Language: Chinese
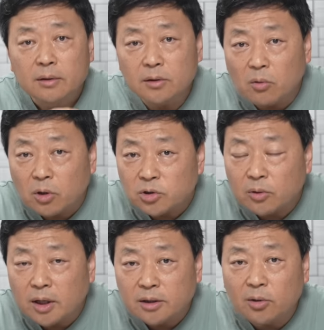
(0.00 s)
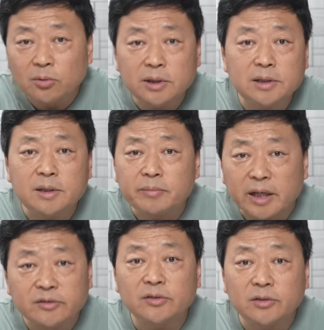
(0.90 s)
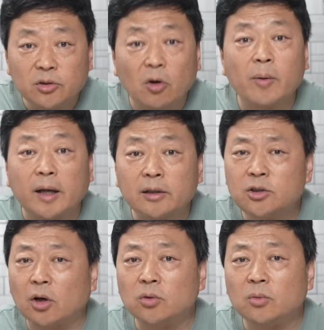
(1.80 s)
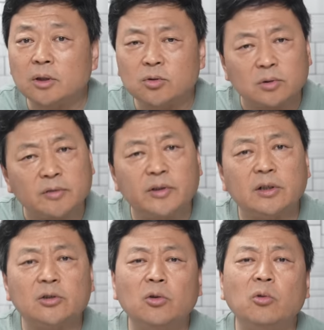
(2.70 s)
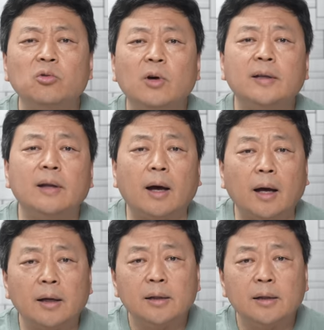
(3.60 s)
要我说啊，这胡锡进每次雕盘的角度啊，总是非常刁钻呐。